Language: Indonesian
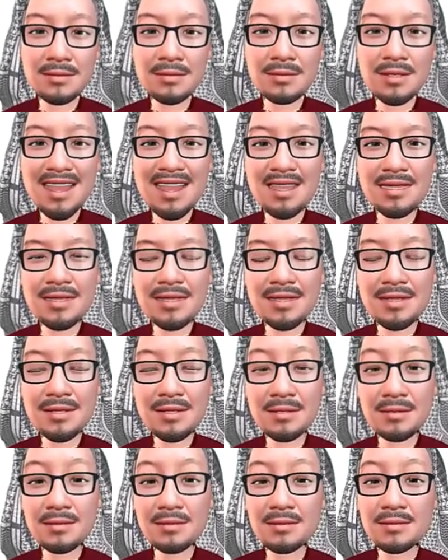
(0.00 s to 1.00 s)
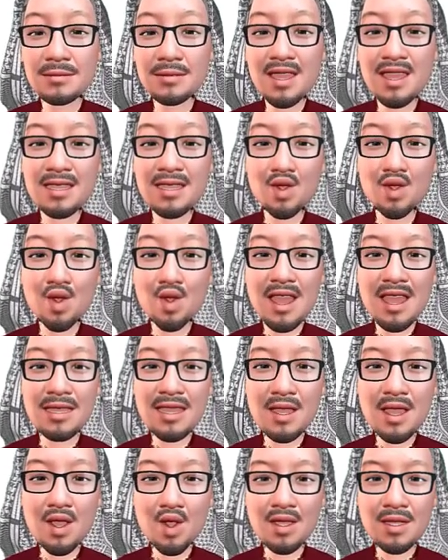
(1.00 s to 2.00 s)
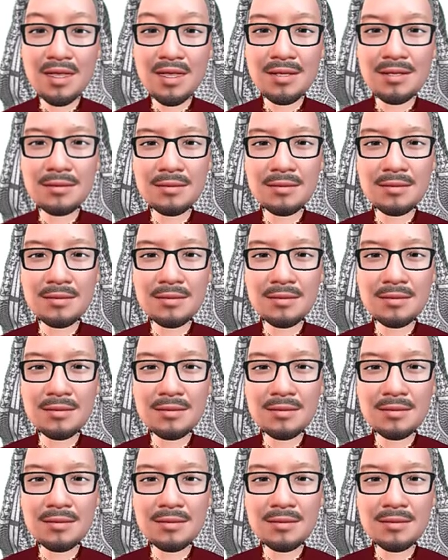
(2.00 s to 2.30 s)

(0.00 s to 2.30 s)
ya Lalu man'ud,